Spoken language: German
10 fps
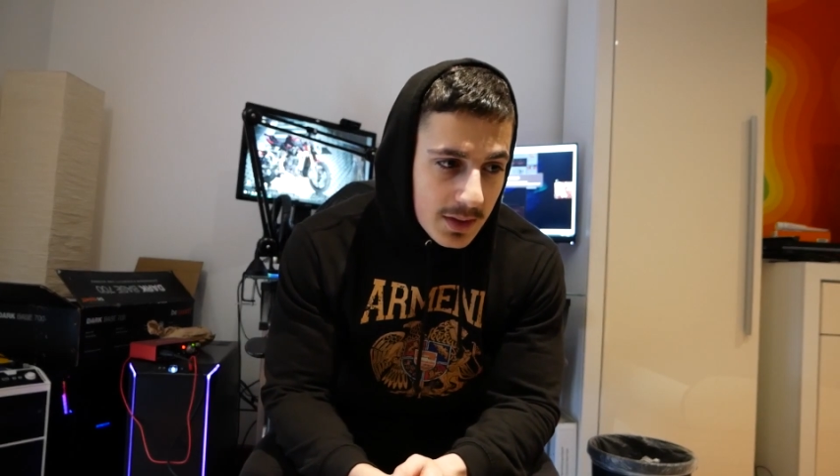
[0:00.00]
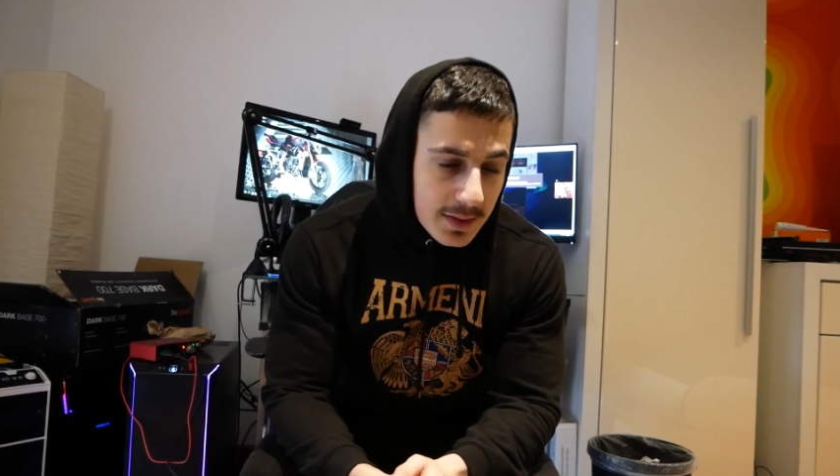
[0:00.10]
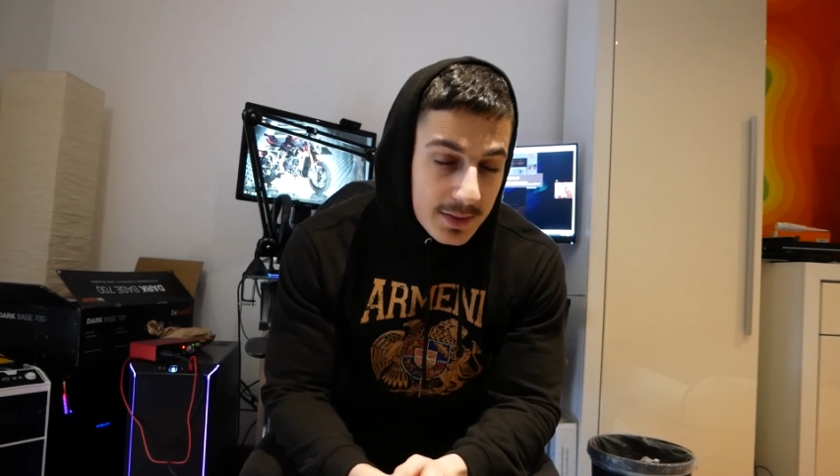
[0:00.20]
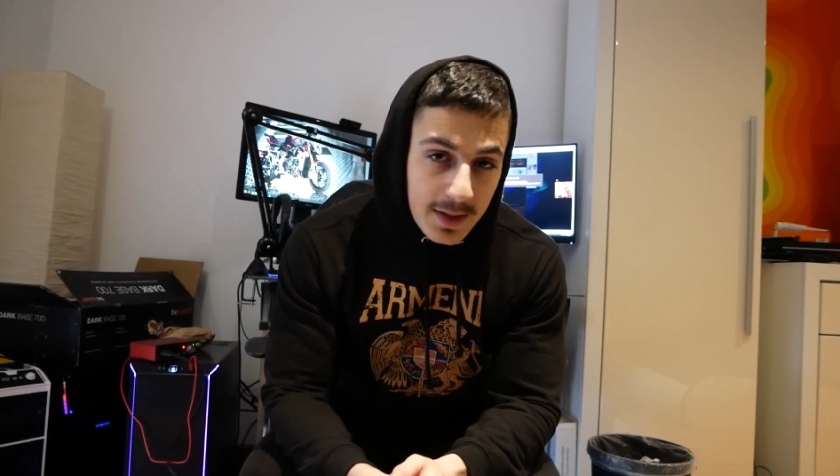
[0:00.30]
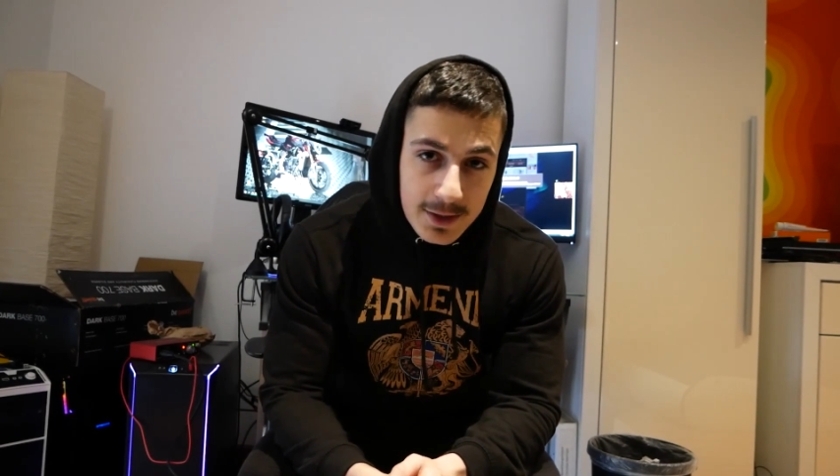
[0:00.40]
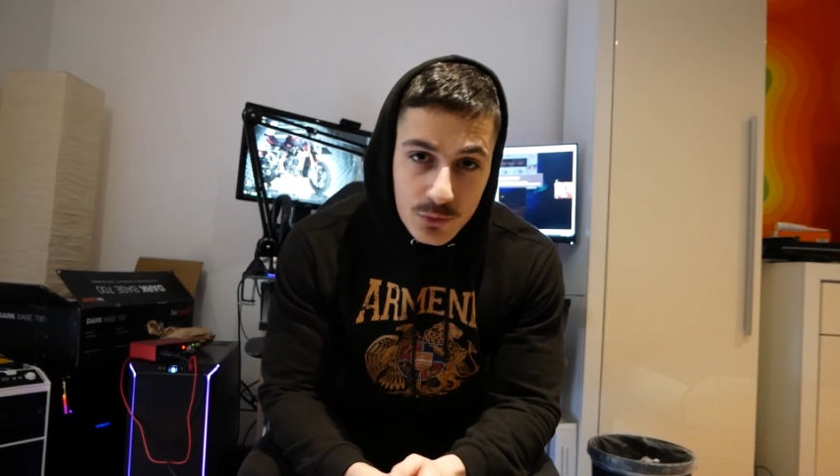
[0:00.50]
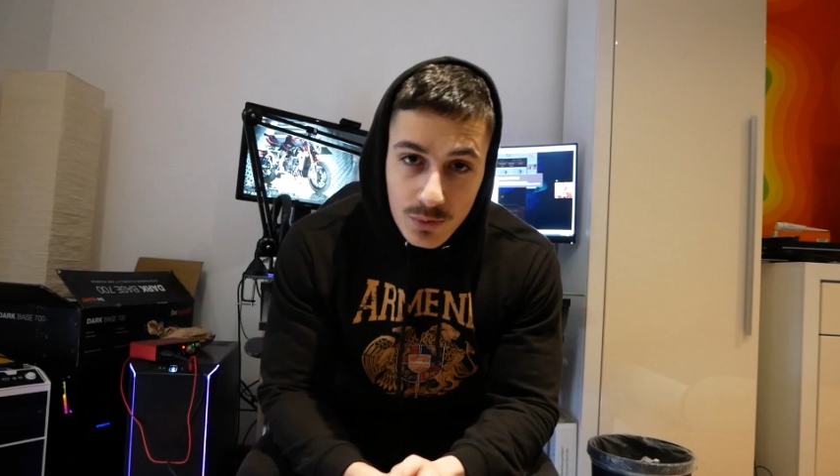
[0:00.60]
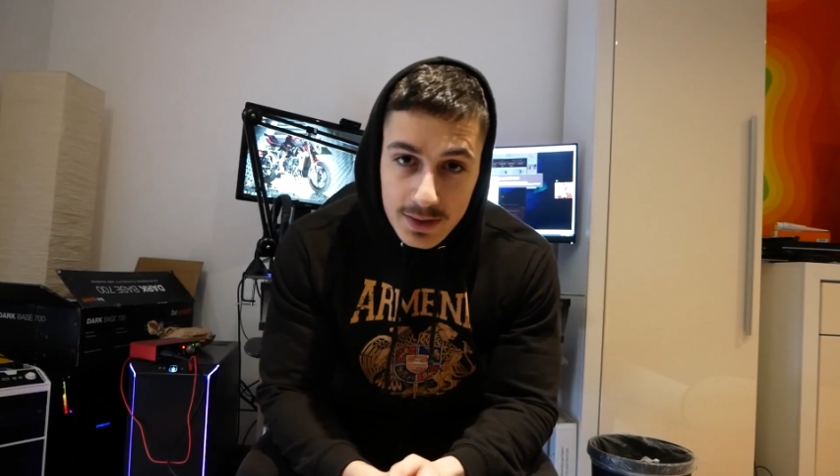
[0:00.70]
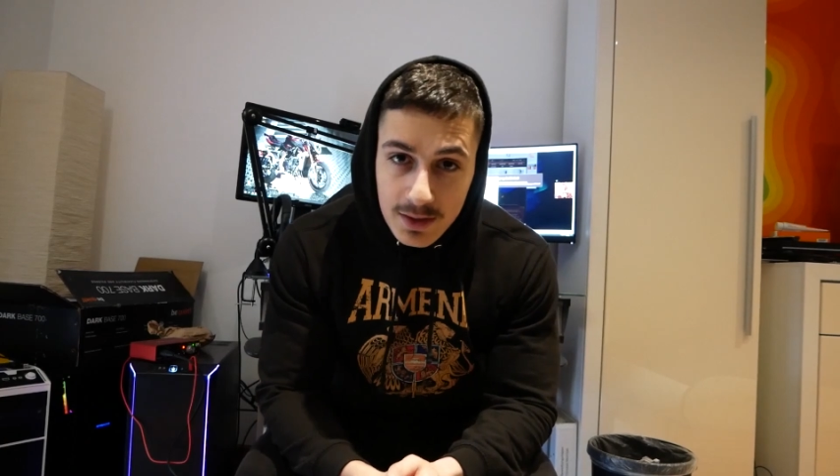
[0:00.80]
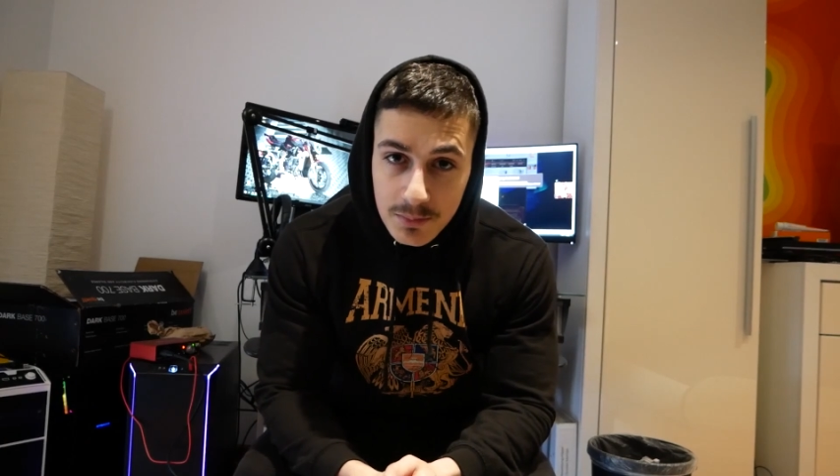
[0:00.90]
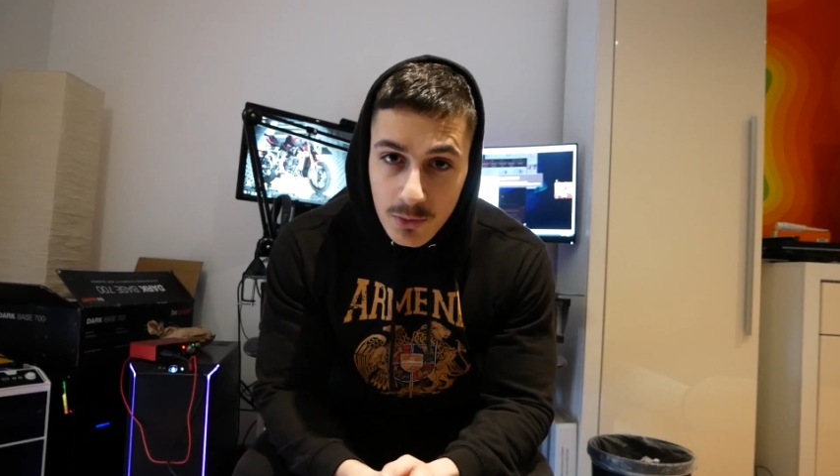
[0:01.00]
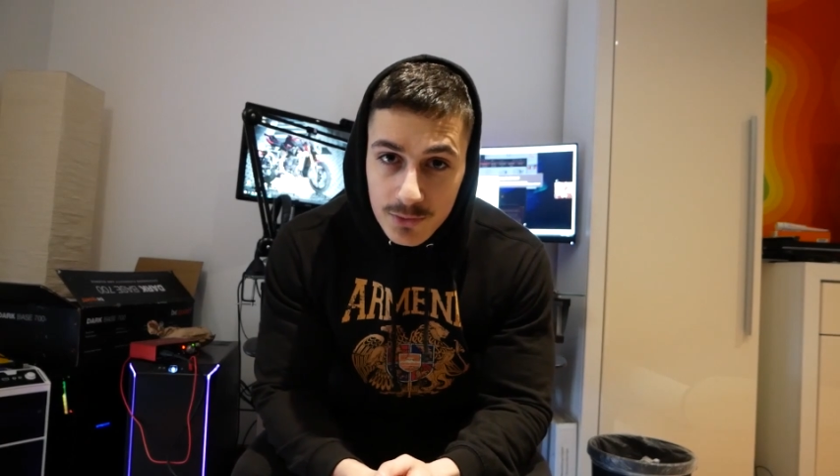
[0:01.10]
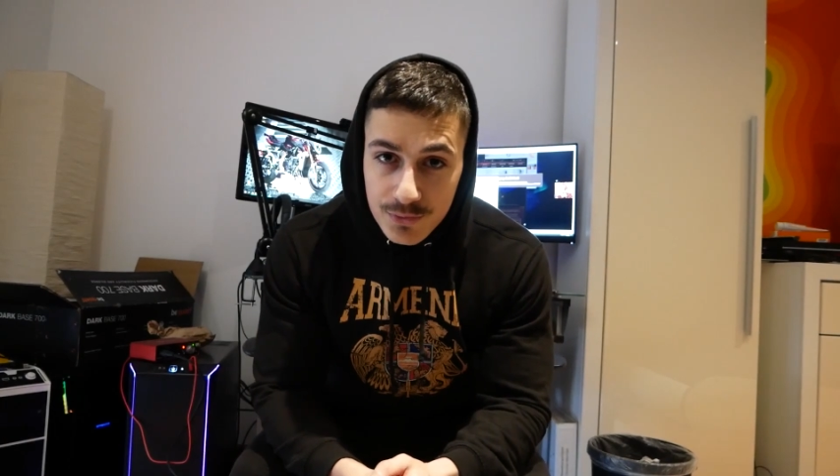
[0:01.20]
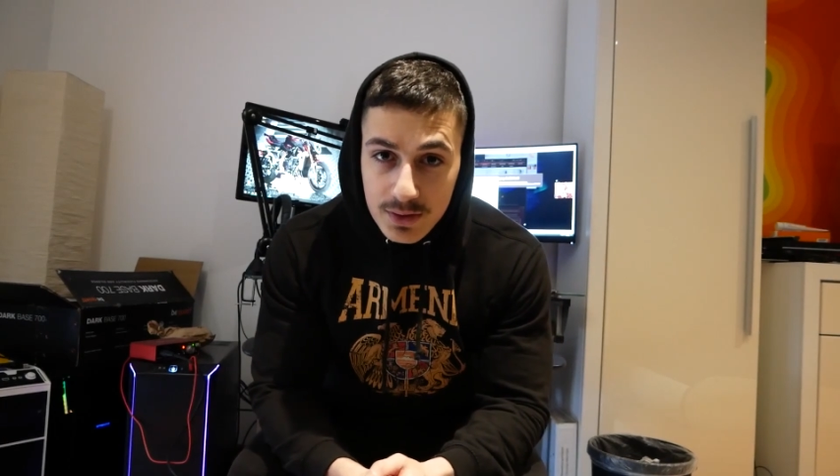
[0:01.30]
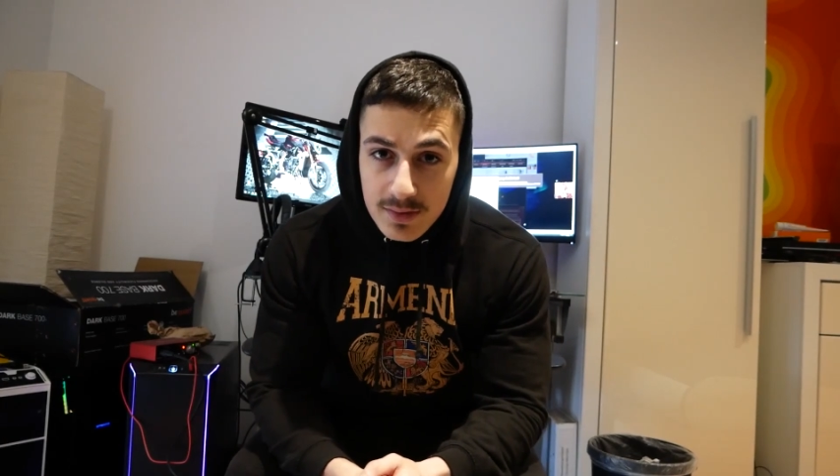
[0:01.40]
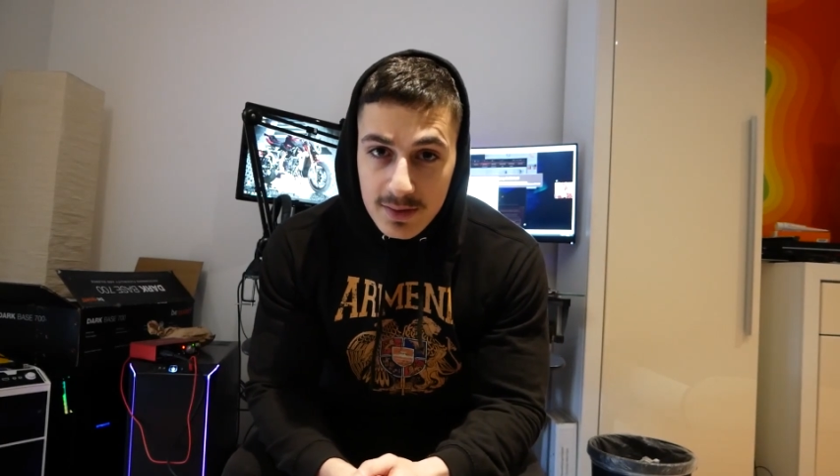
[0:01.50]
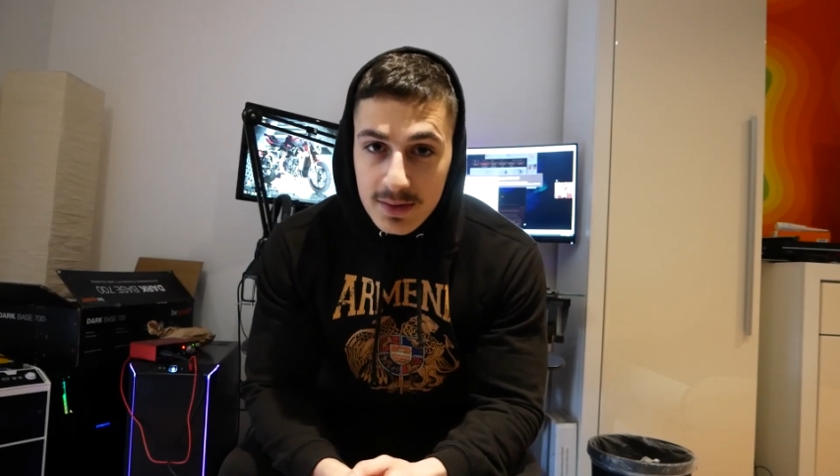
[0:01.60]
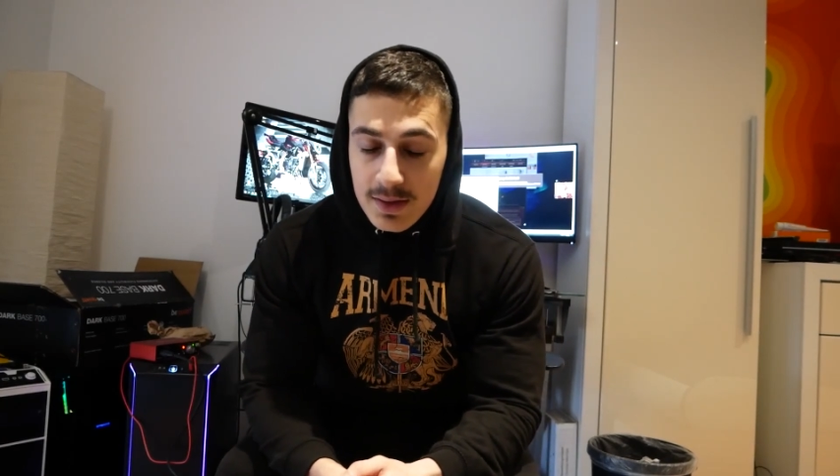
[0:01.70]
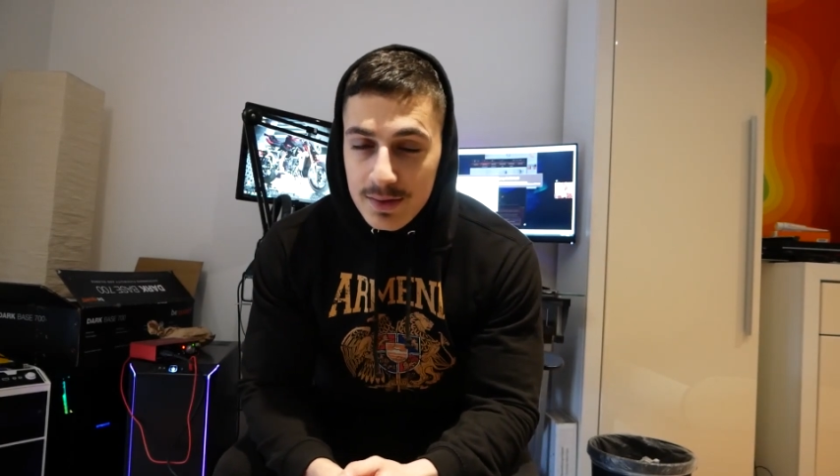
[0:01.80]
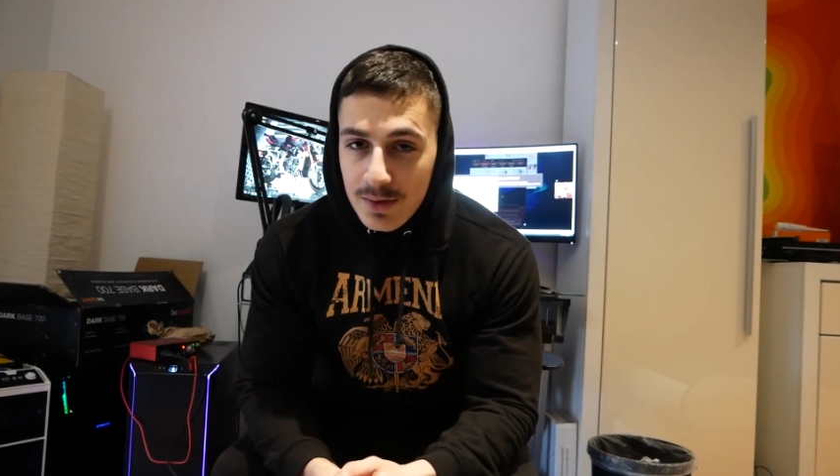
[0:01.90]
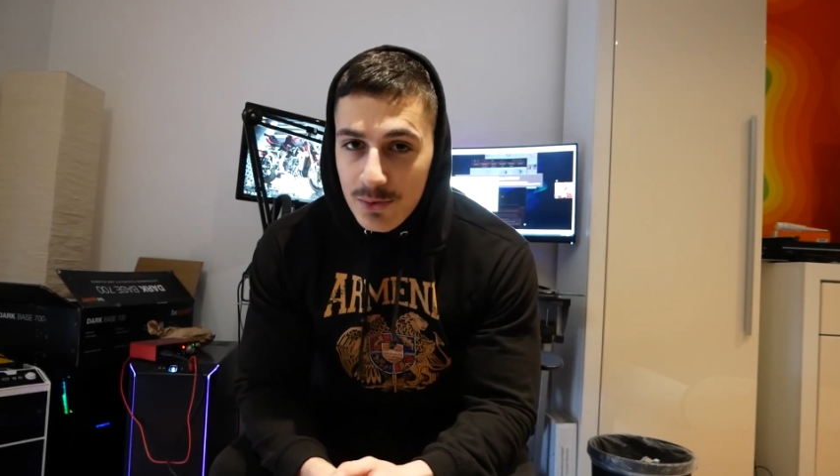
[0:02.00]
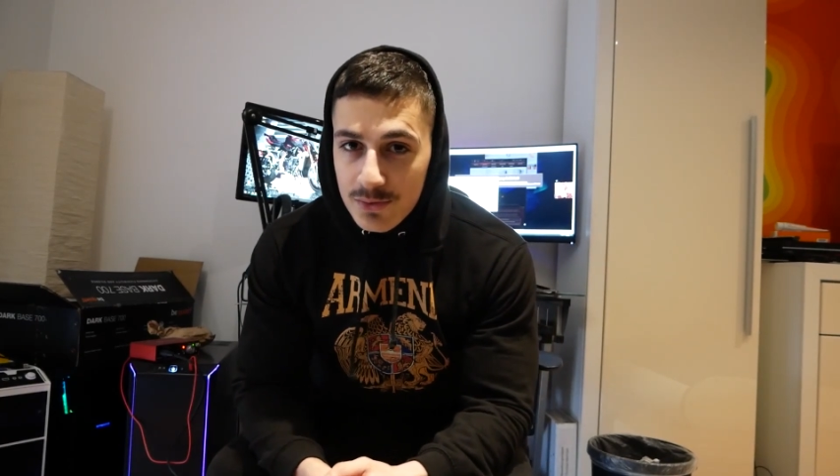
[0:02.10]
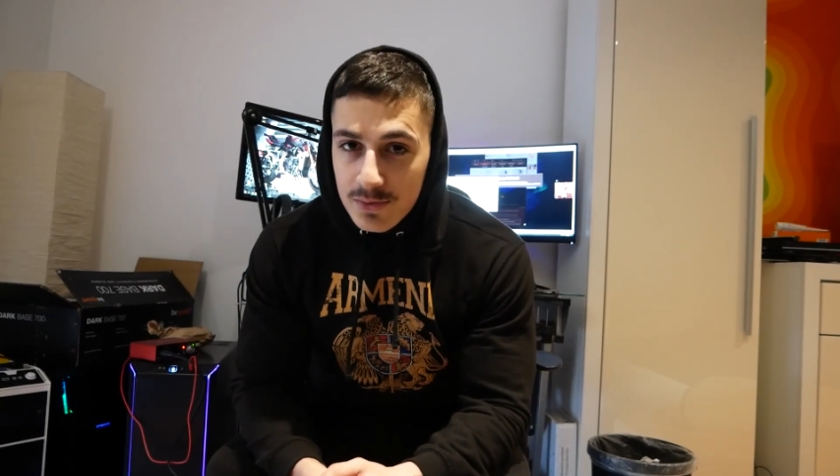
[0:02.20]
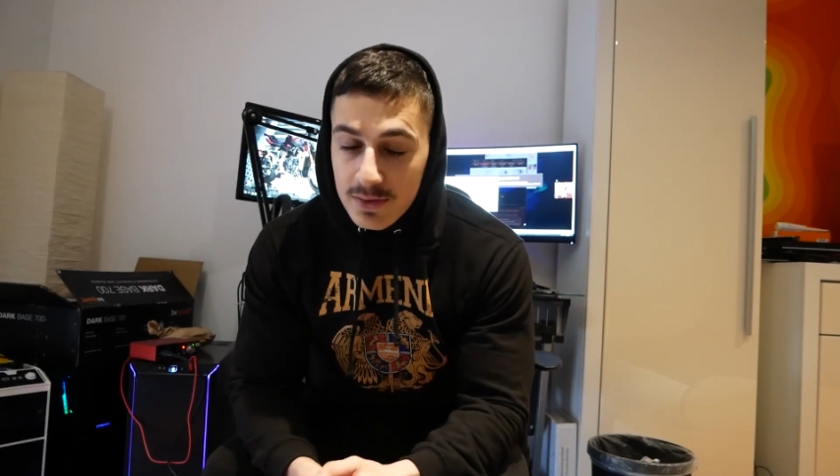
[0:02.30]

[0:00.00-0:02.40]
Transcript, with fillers: Knight Rider Mode für die Z1000,